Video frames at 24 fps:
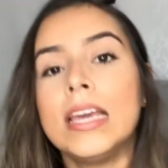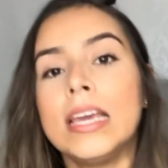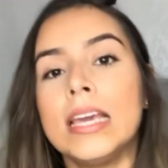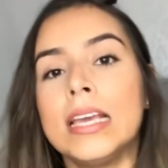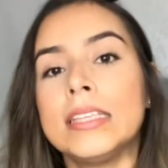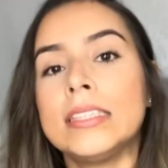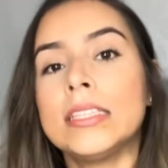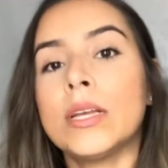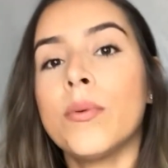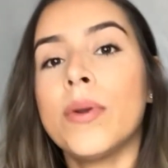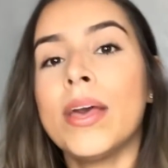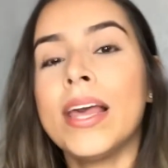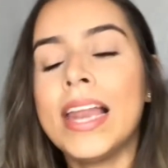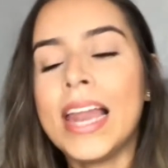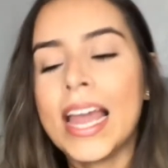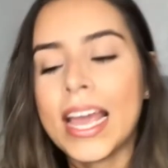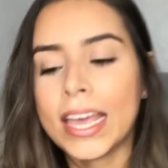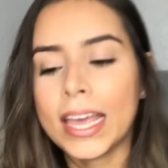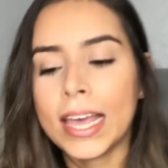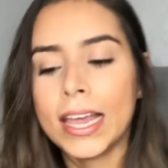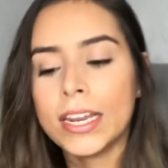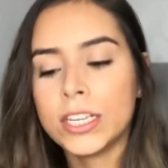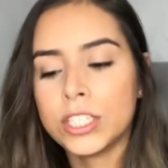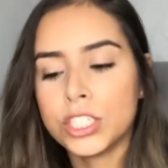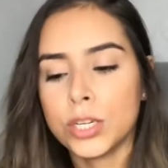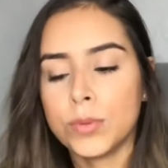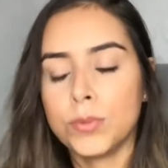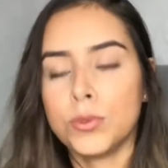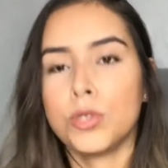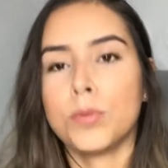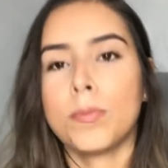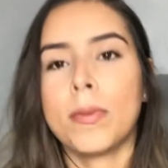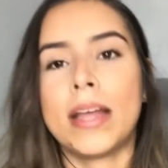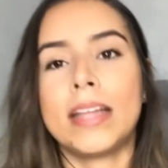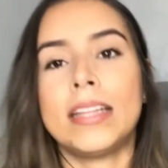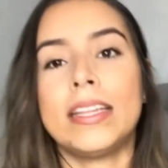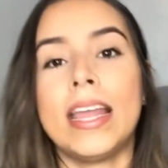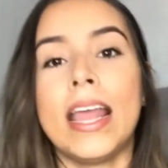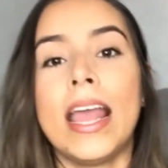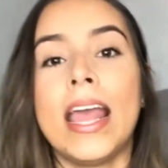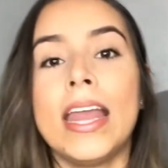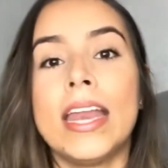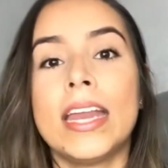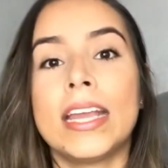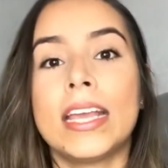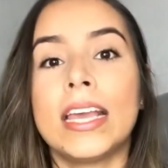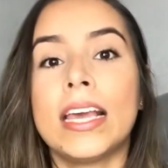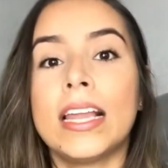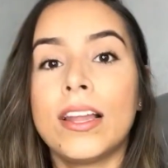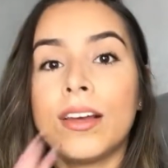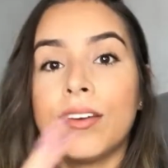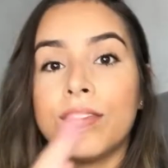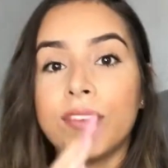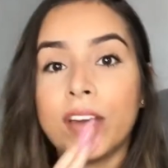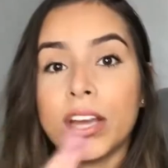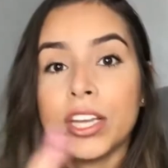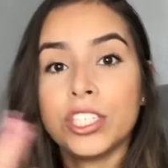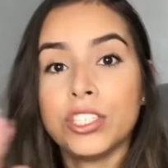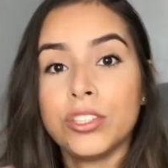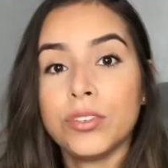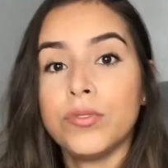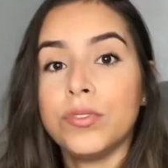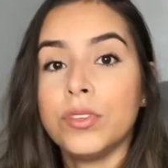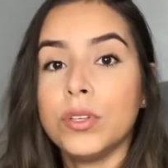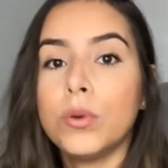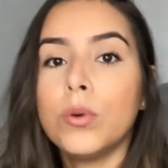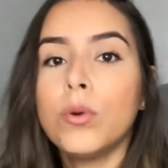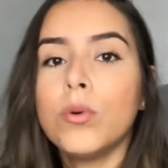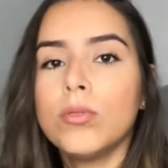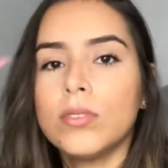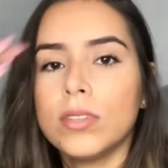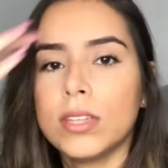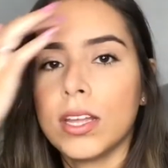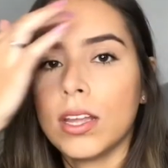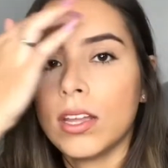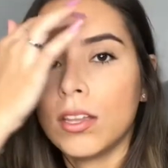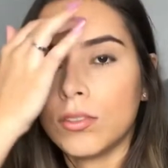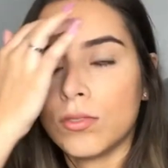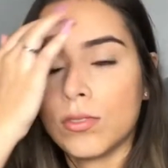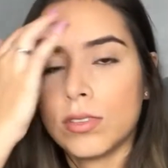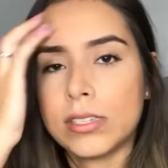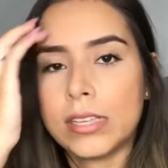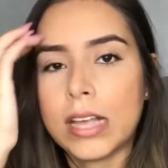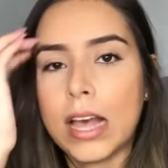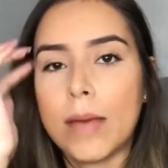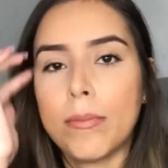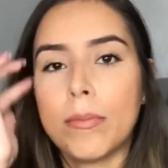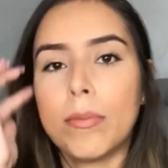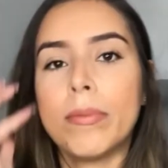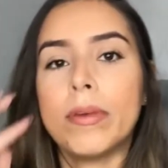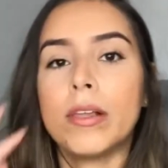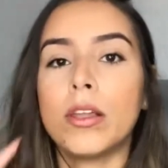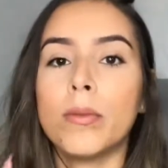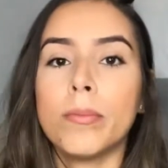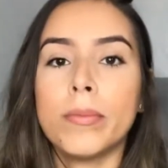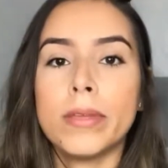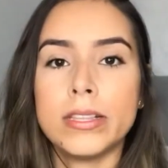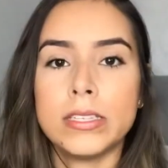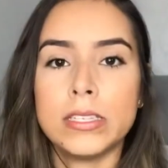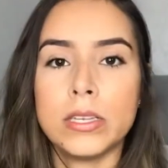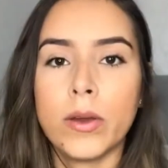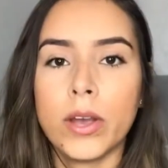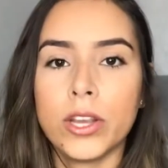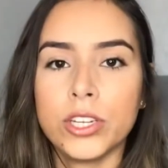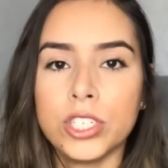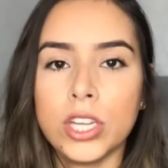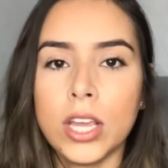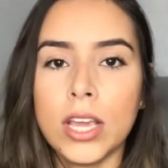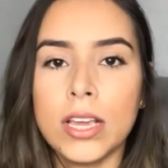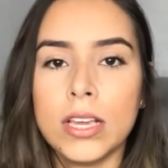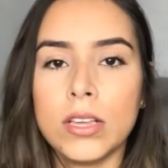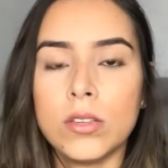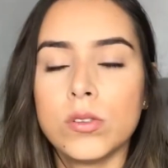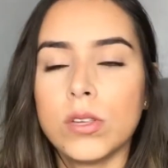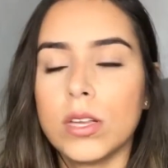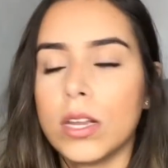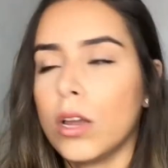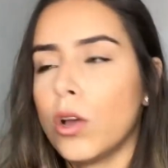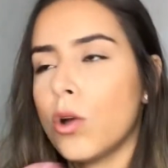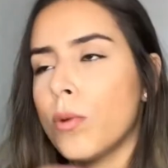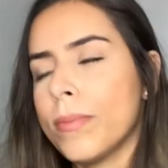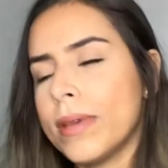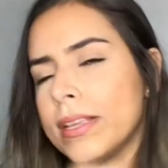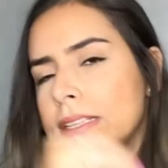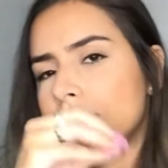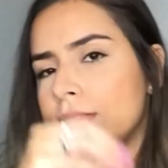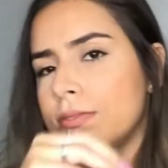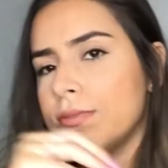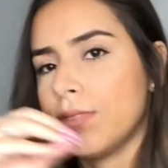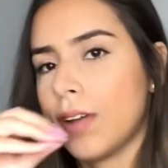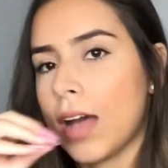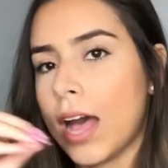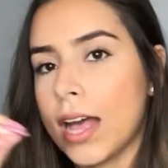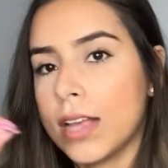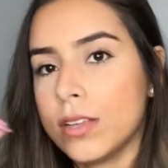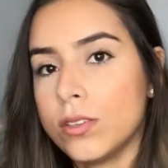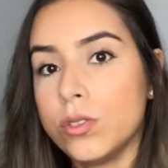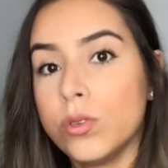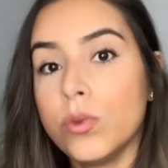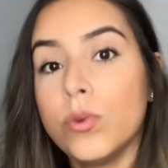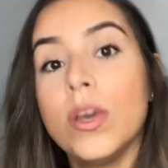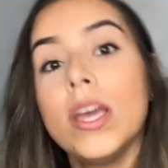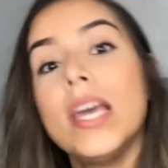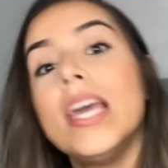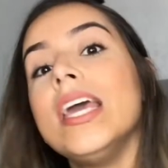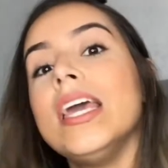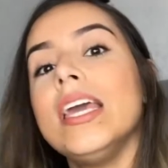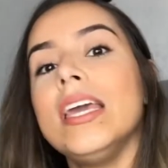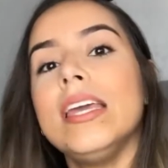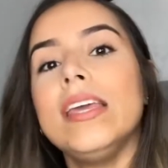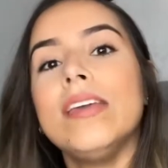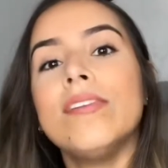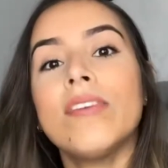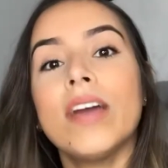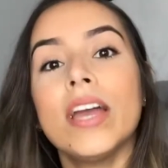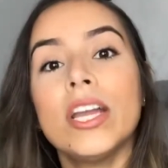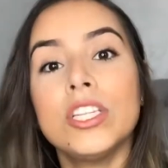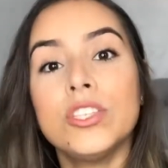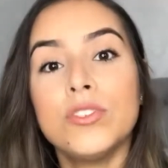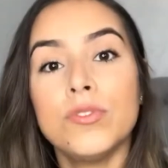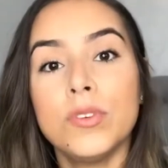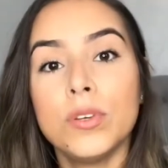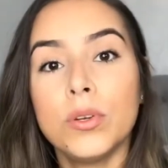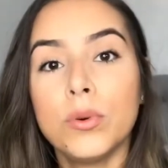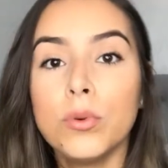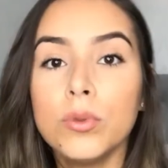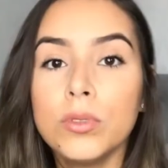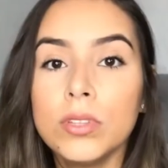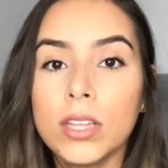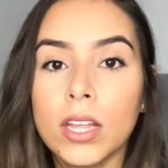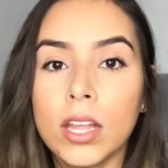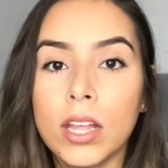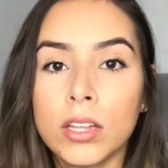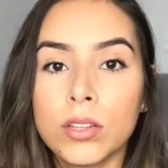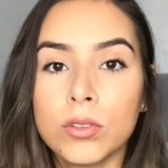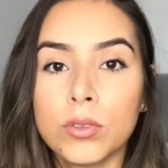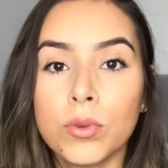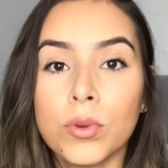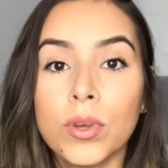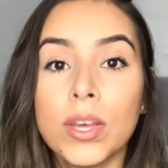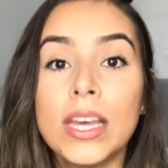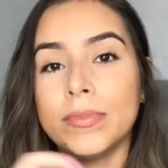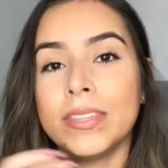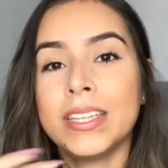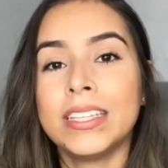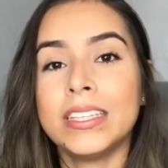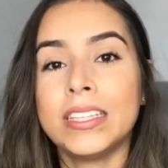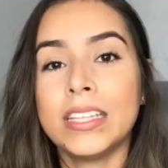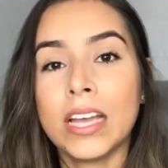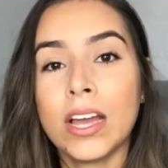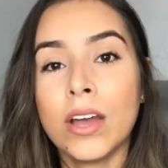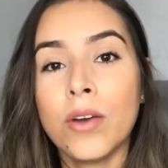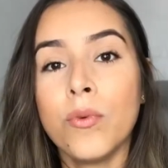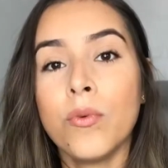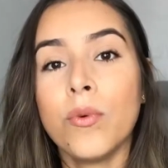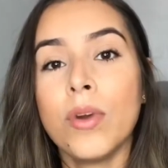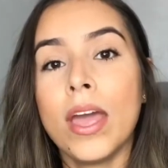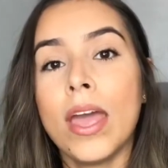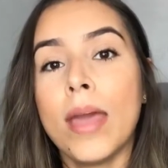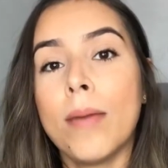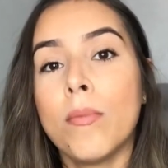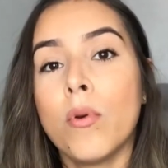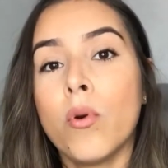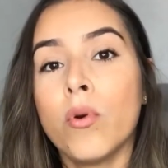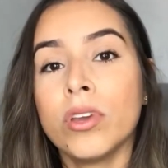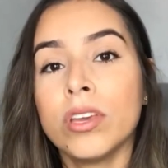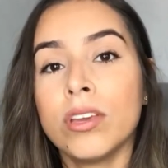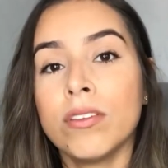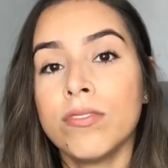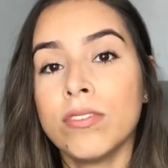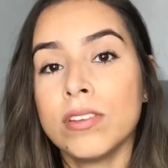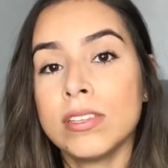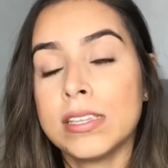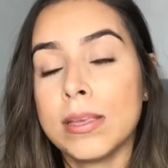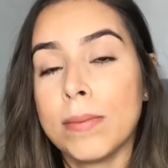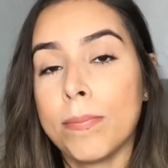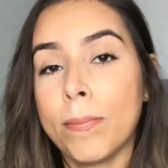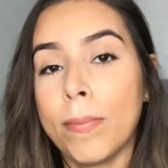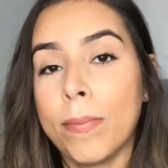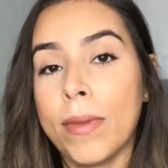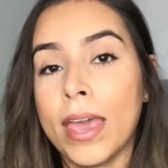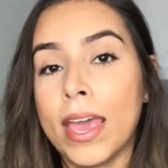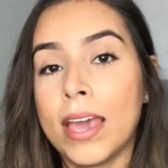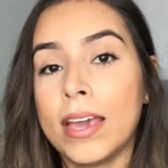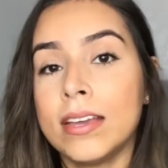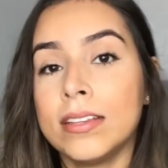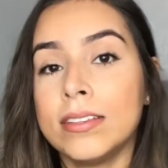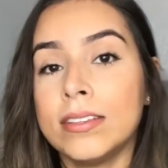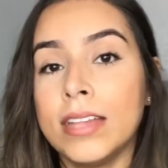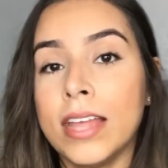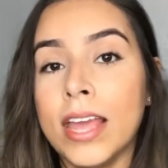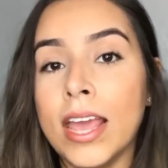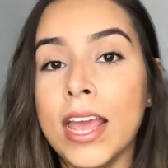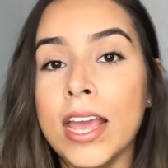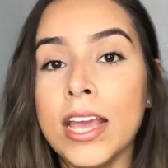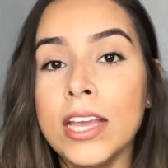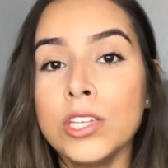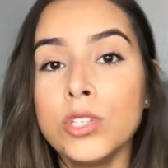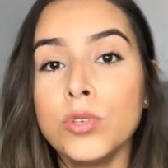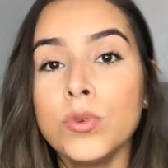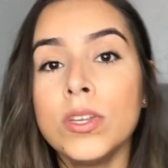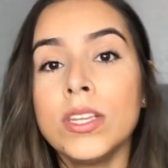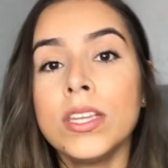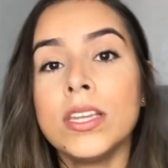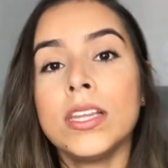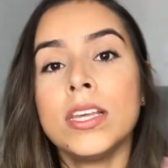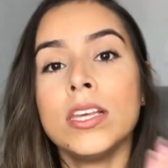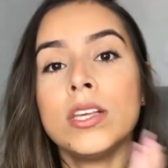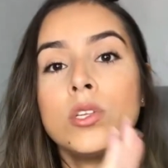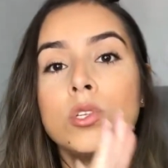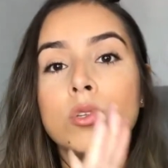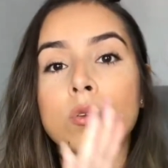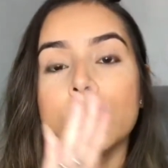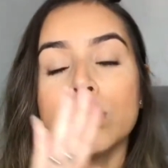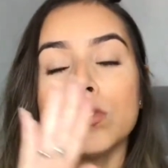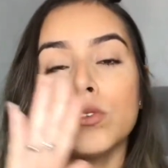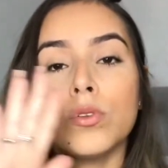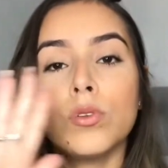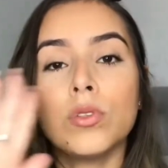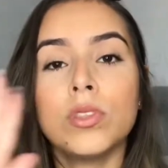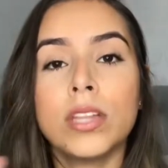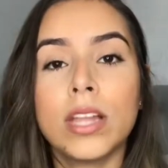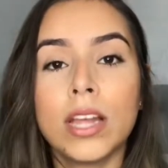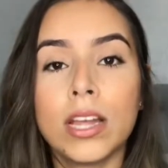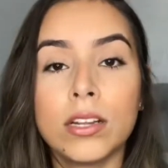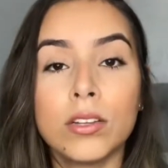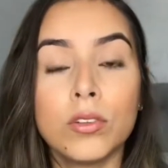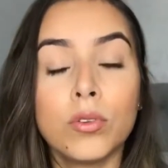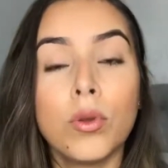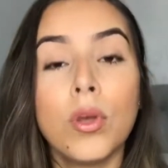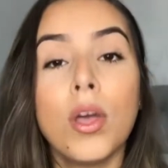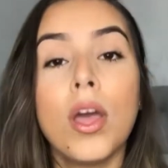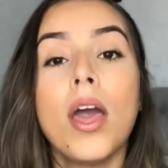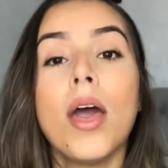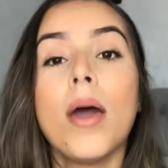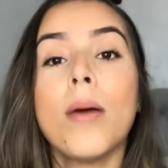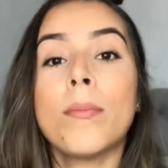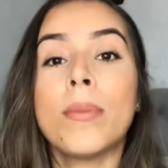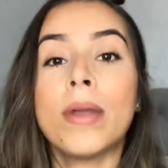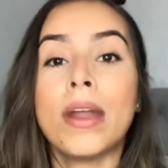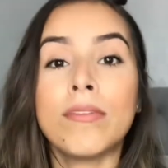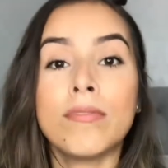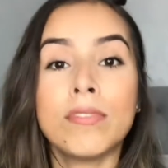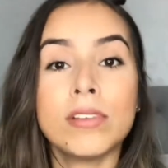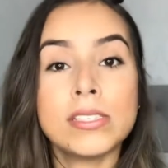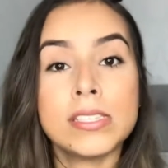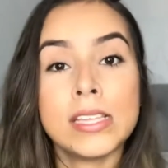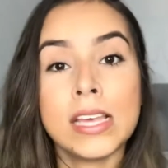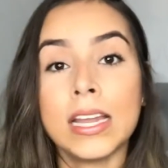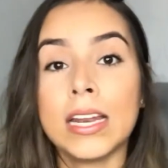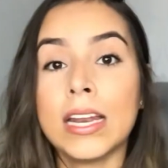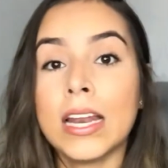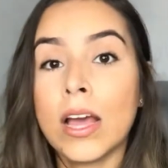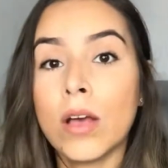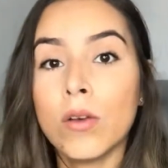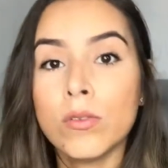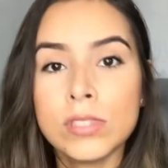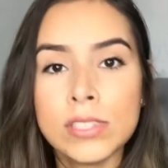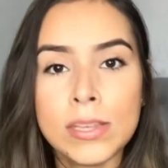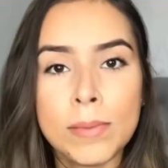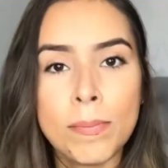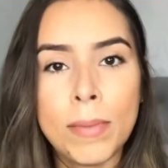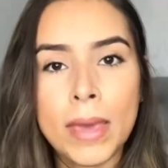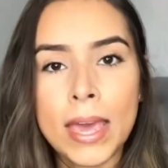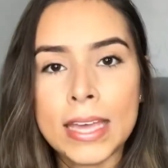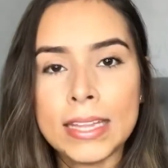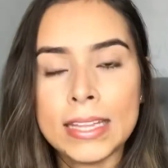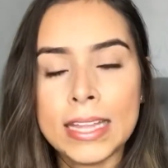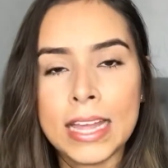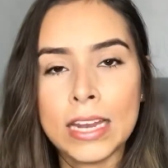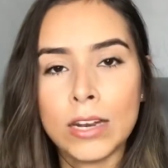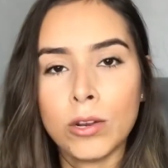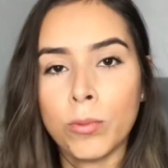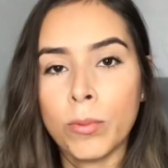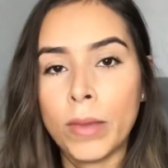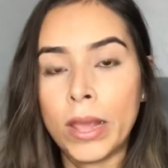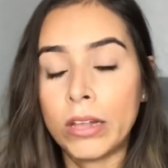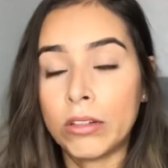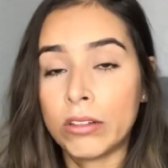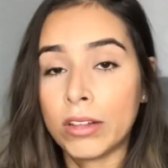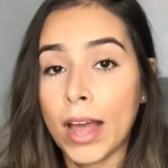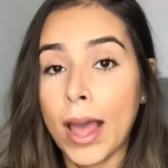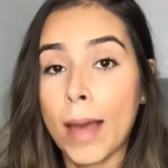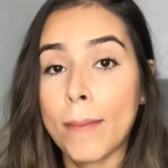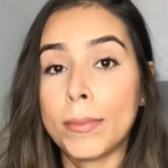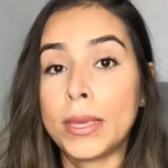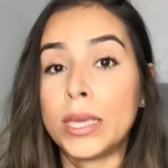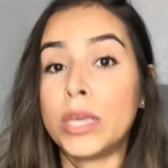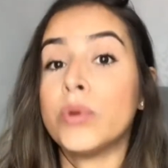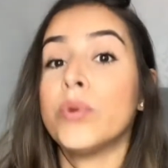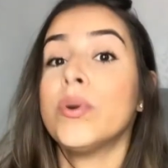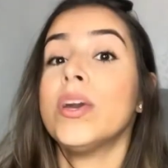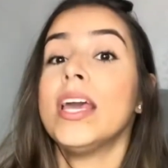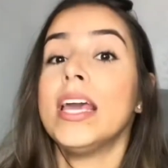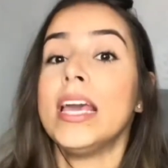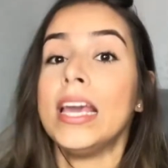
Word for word: Então ela é aquele tipo de matéria que ela vai dificultando, sabe? Pelo menos eu achei isso. Ela começa fácil e vai dificultando. Então é bom que você pegue desde o início estudando para você não se perder no meio do caminho.